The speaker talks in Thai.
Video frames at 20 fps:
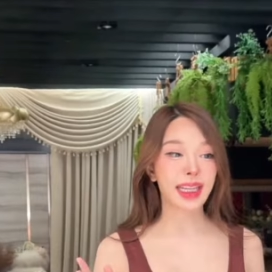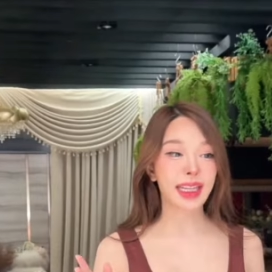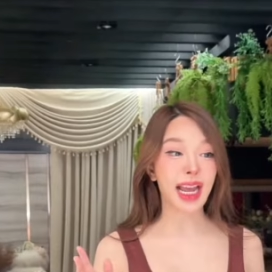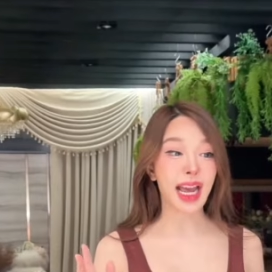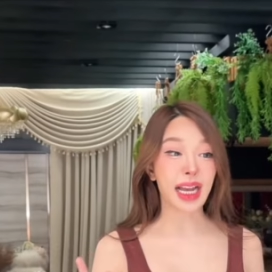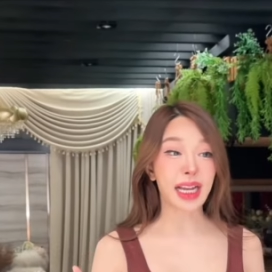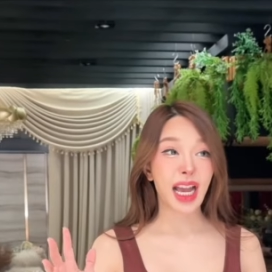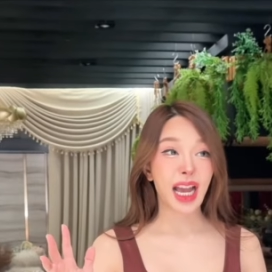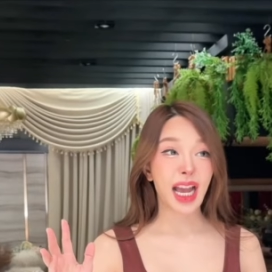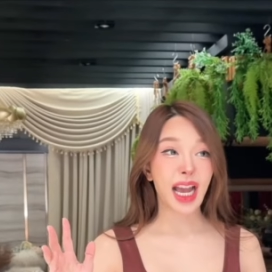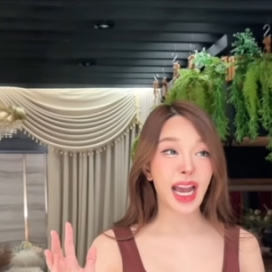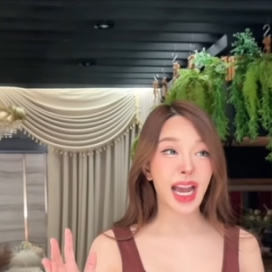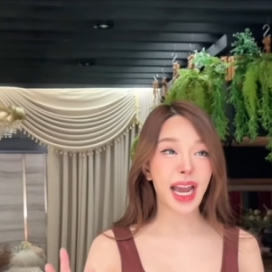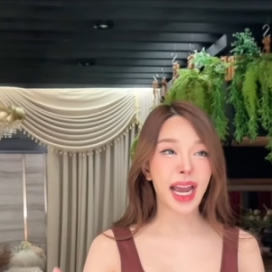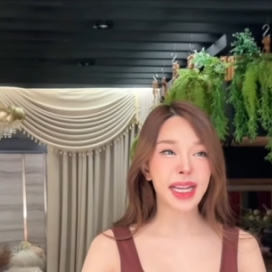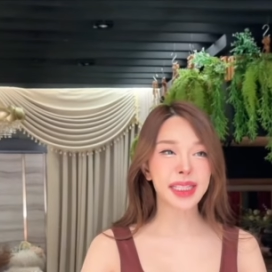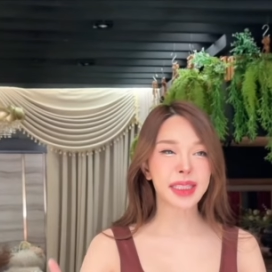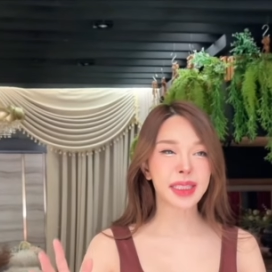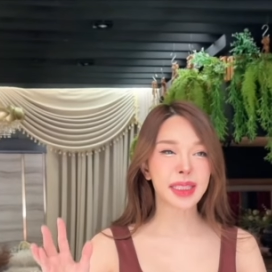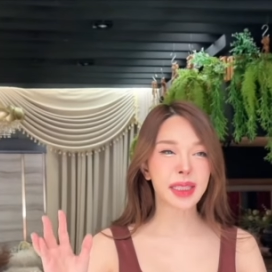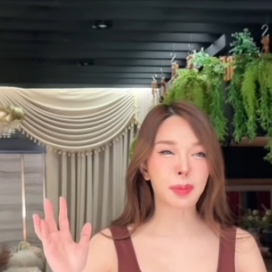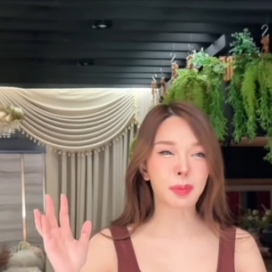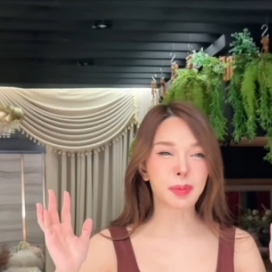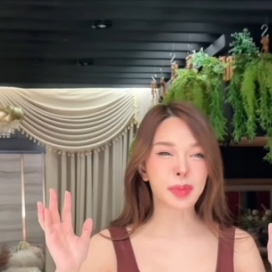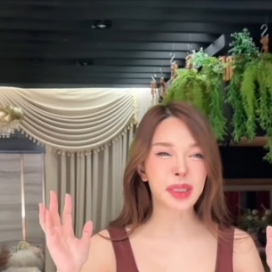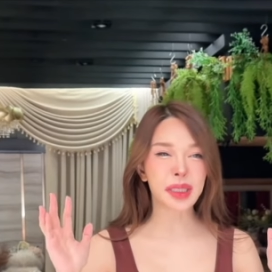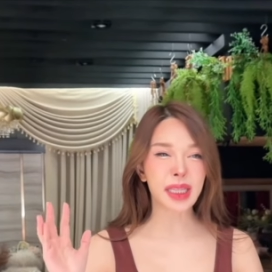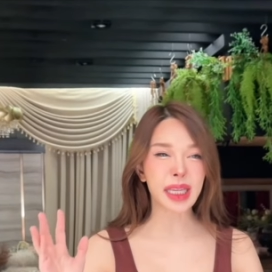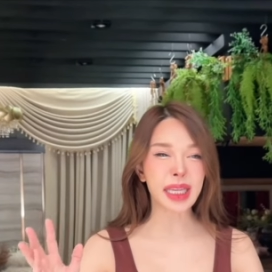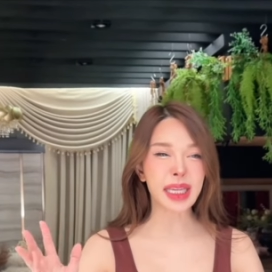หนัก
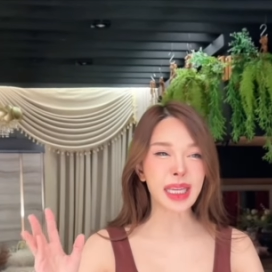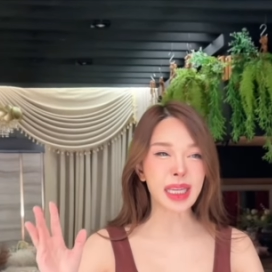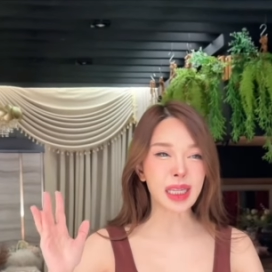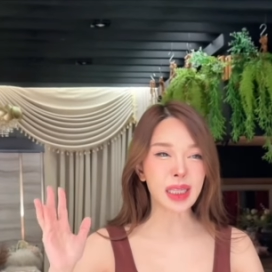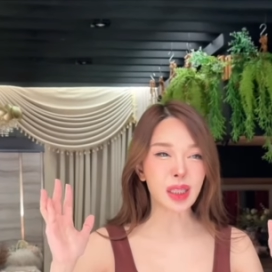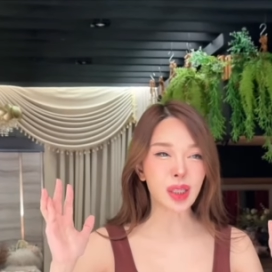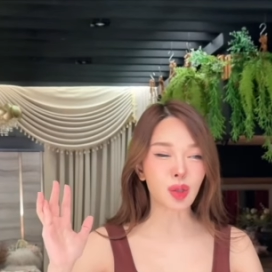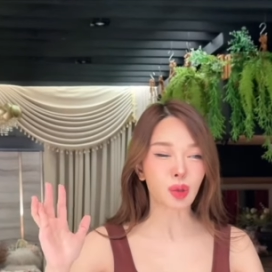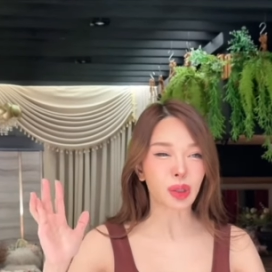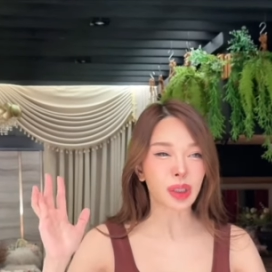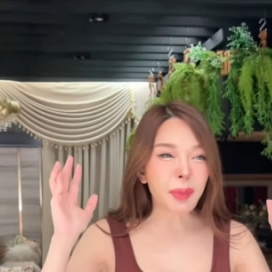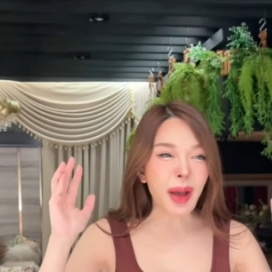54.8